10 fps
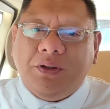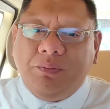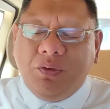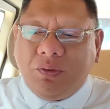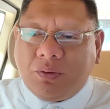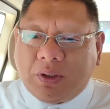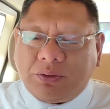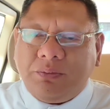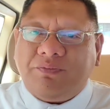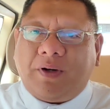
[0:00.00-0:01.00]
ibong ko
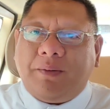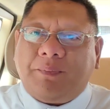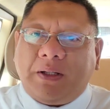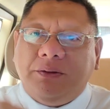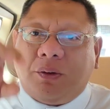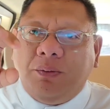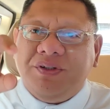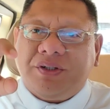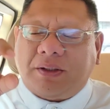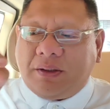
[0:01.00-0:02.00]
katong farm pag
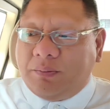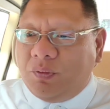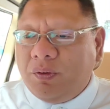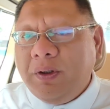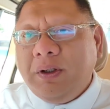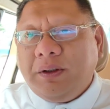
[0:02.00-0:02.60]
drone shot na mo,